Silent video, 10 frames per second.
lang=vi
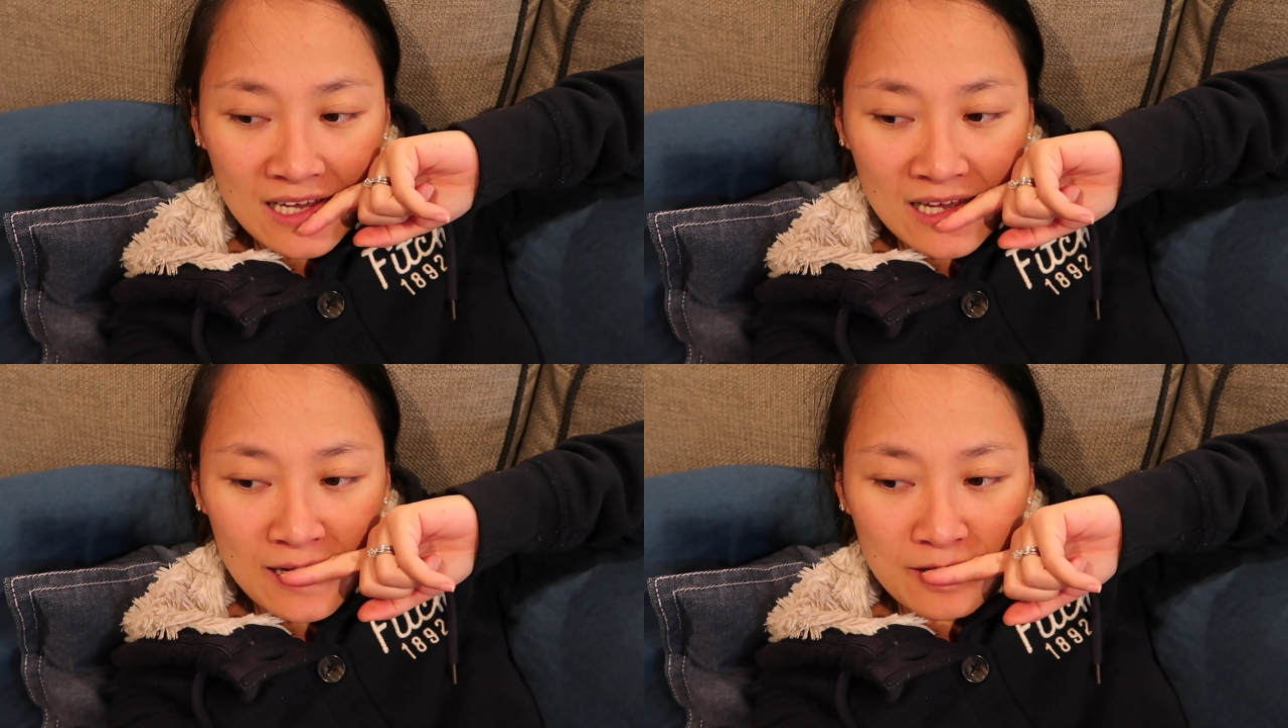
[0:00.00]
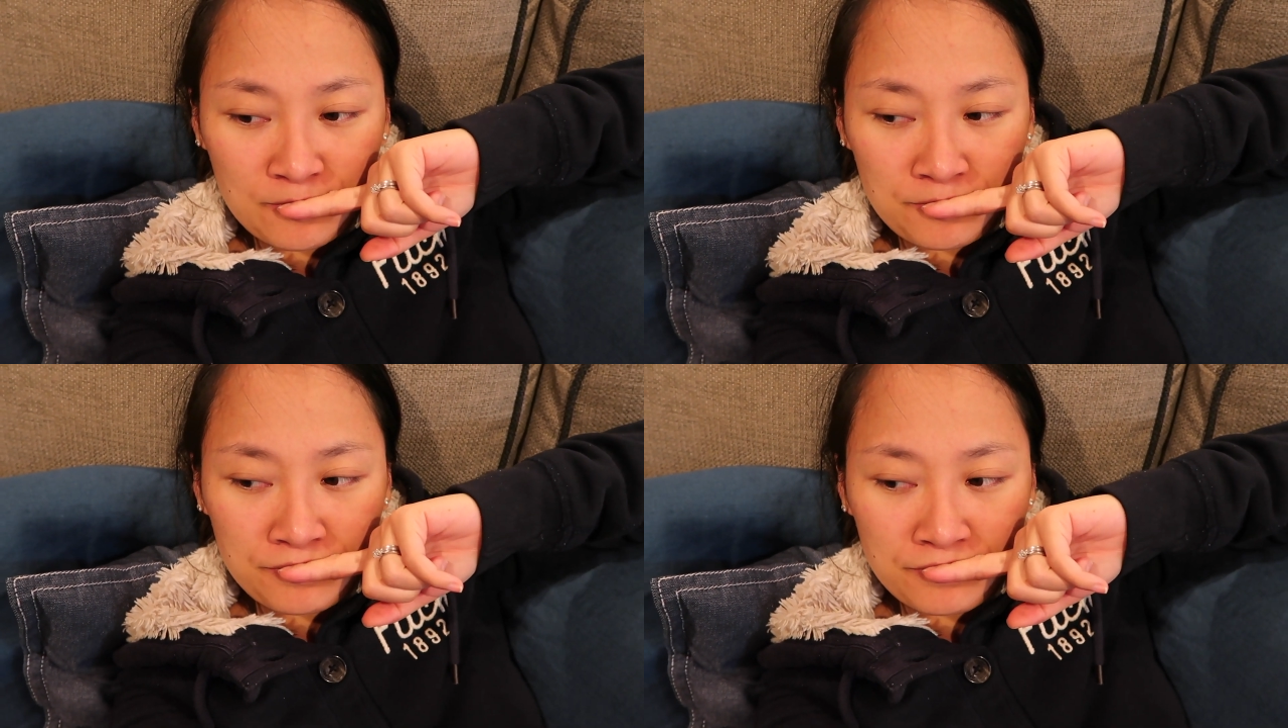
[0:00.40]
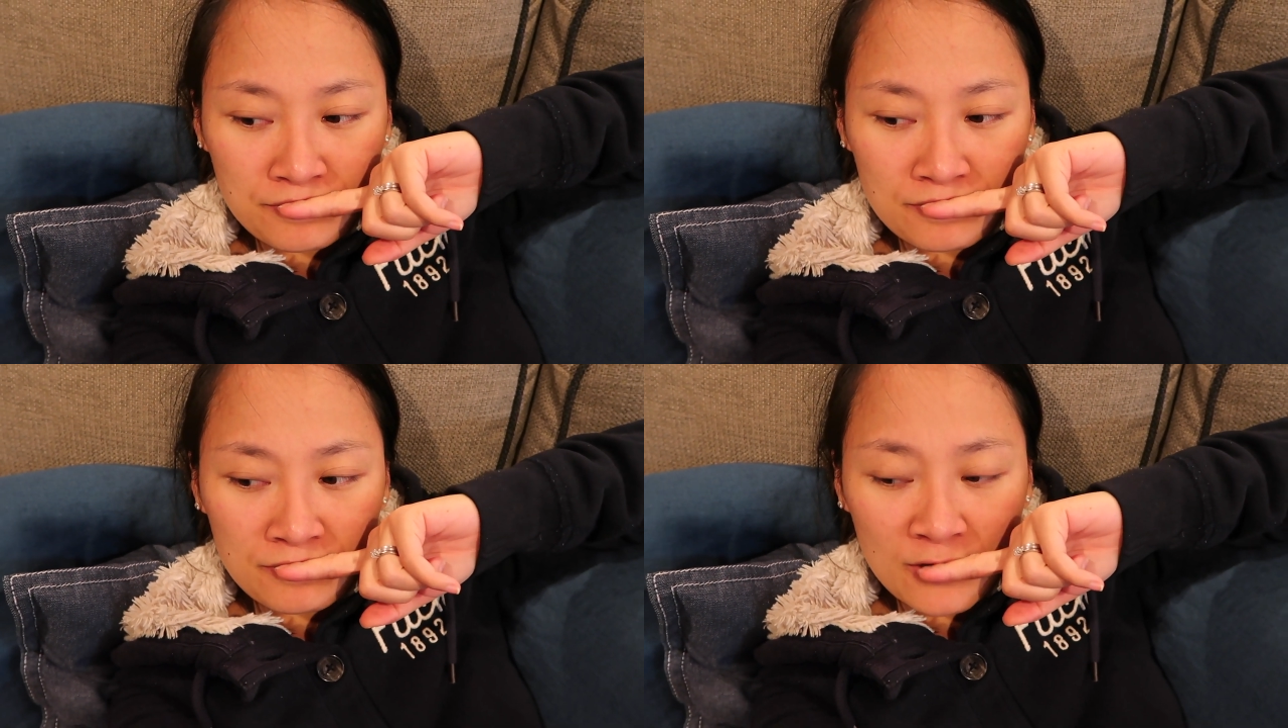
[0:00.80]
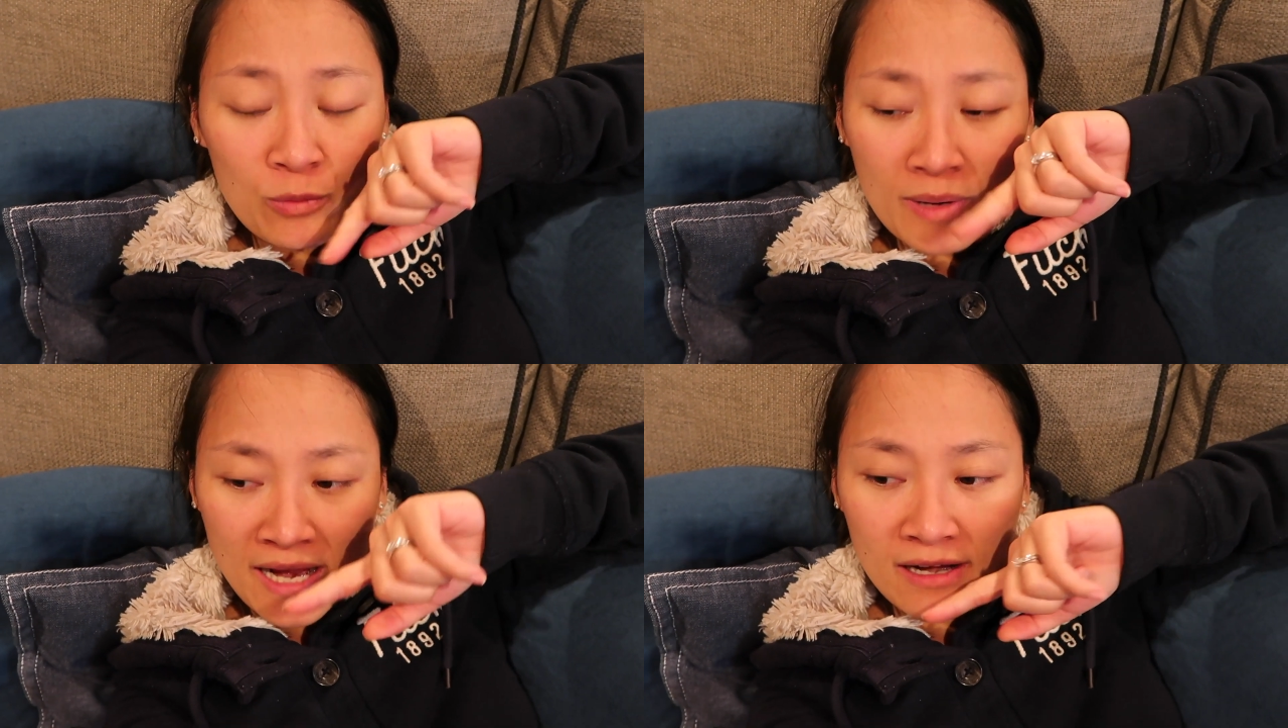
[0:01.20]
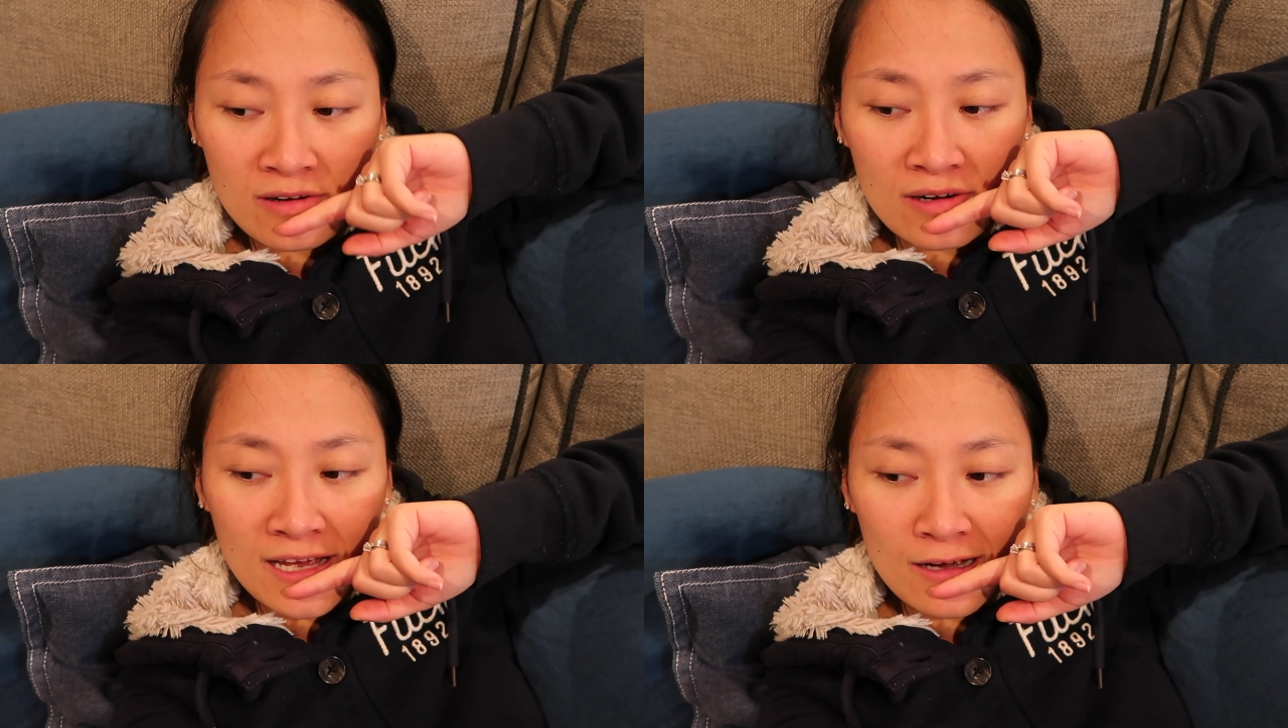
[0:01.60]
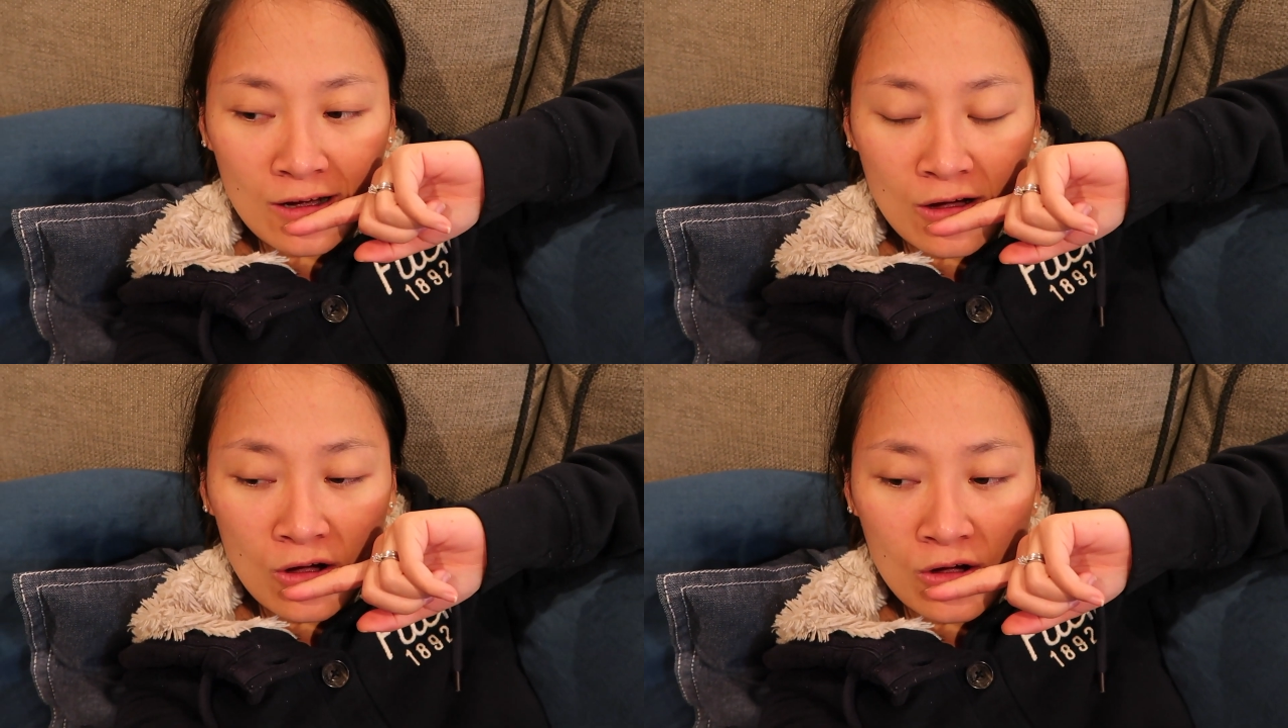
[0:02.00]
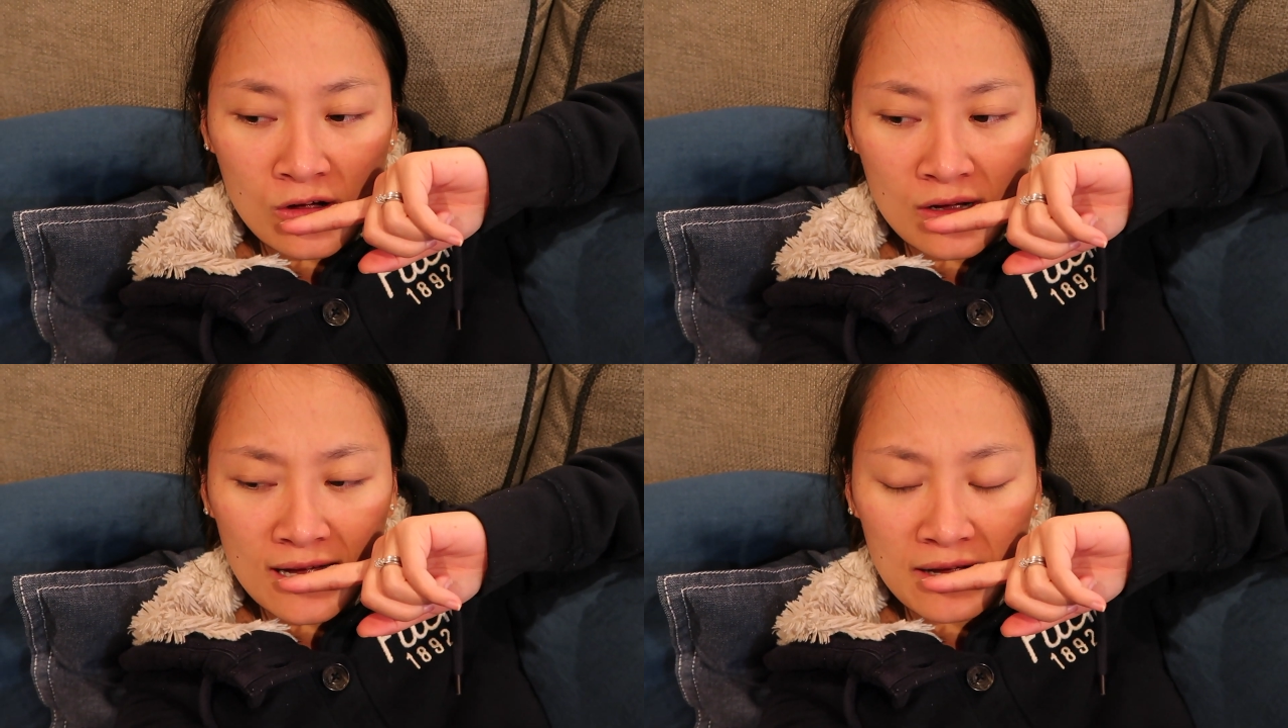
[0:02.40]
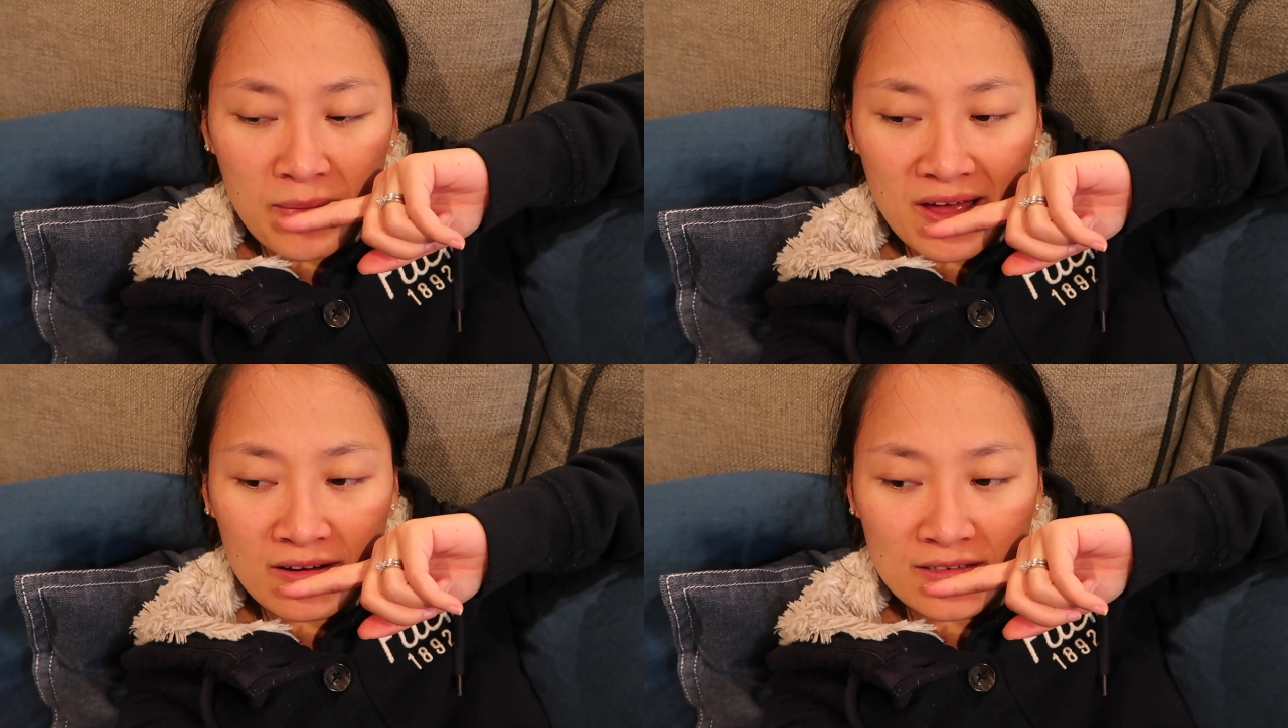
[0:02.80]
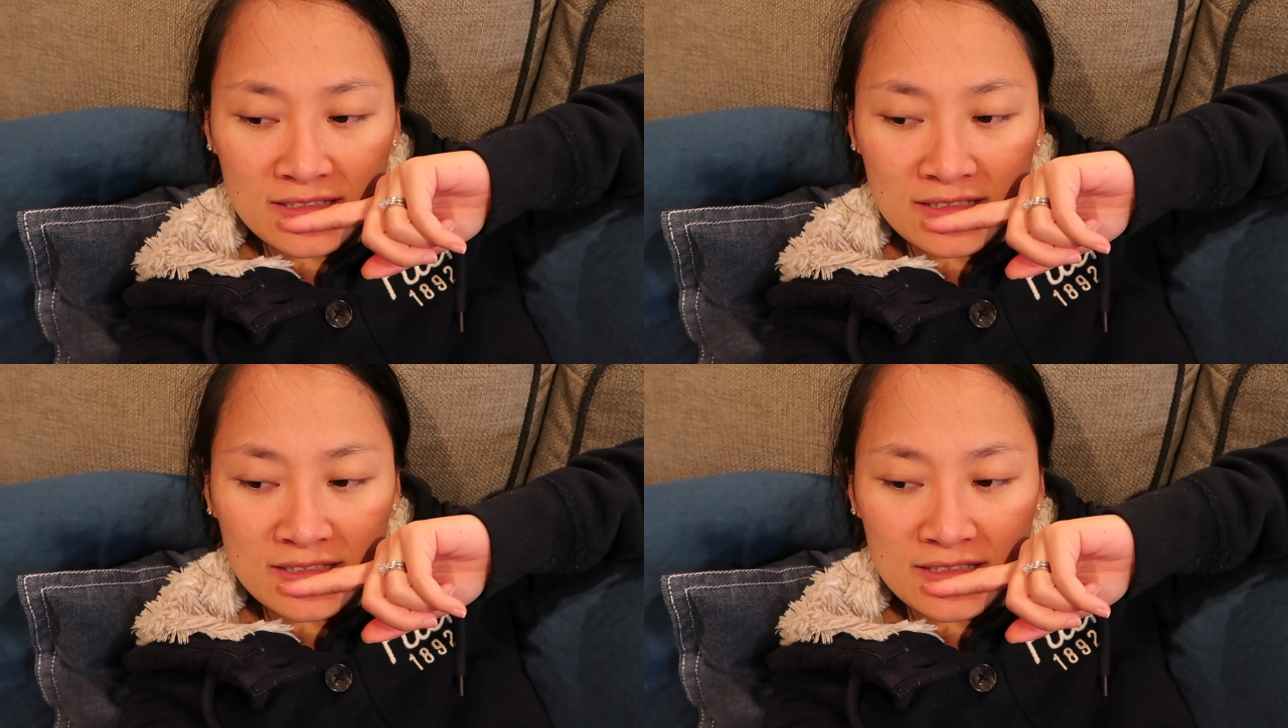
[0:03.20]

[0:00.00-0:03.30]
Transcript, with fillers: um, hôm nay nữa lại có các bạn